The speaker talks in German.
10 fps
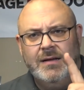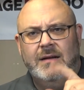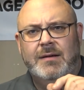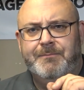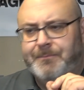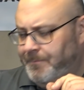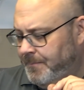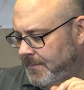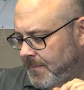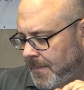
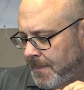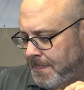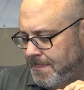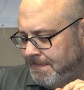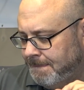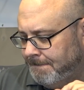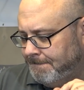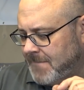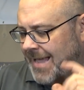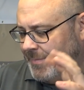Ähm,
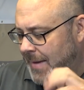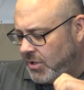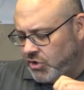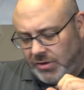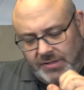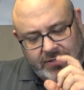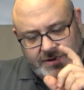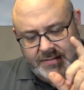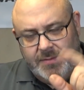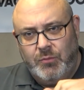ich merke schon,
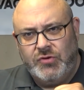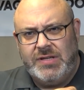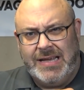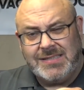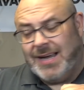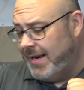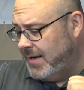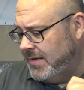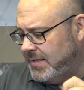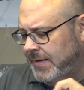ich müsste jetzt
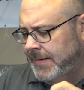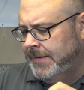eigentlich